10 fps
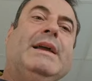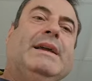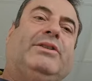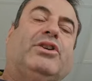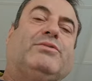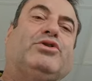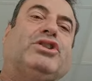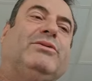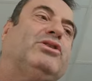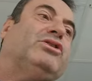Entonces muchos
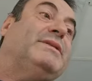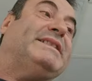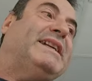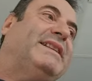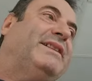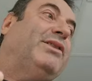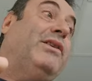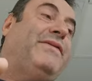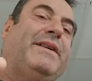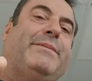de vosotros me estaréis diciendo,
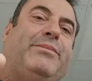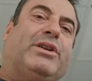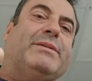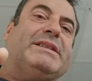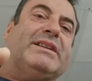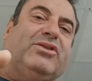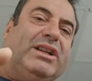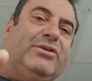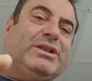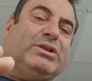joder, ¿por qué me estás
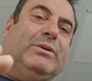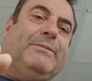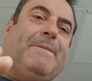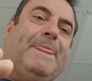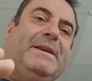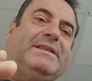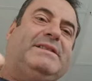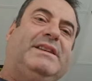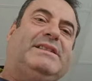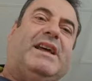contando esto
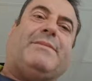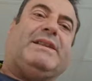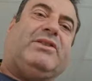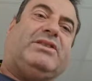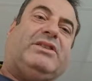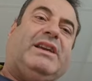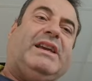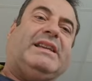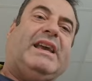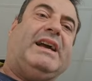si ese este
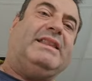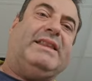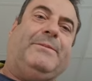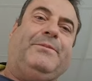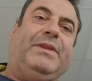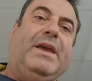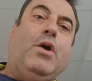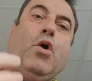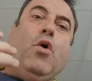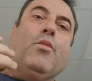es gigante?
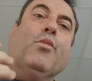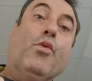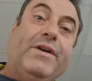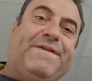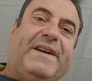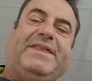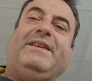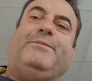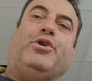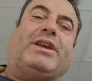Muy
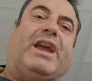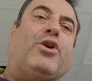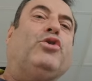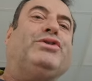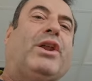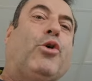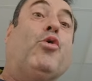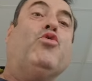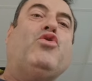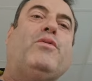fácil, porque he encontrado
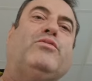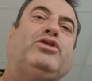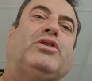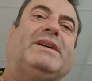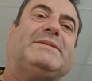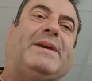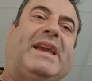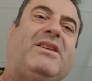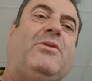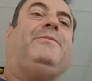uno mucho más
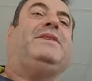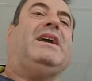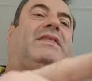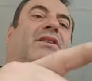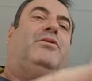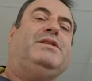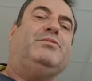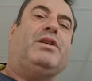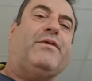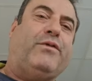pequeño que hace lo
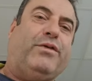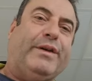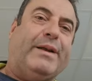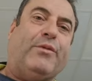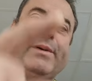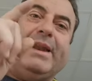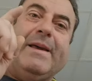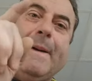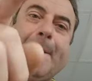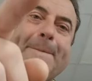mismo y que funciona muy
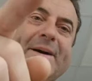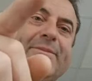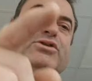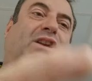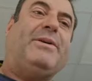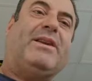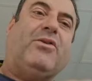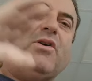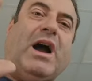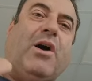bien. Vamos a
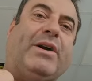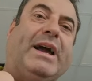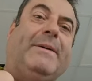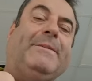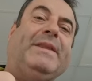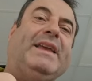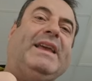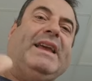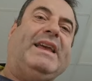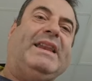verlo ahora
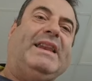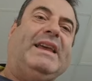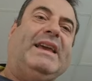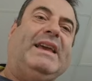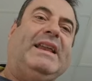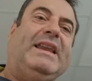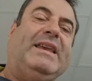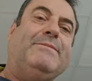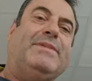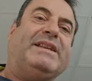en el
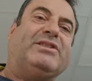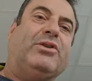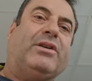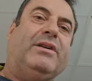inversor.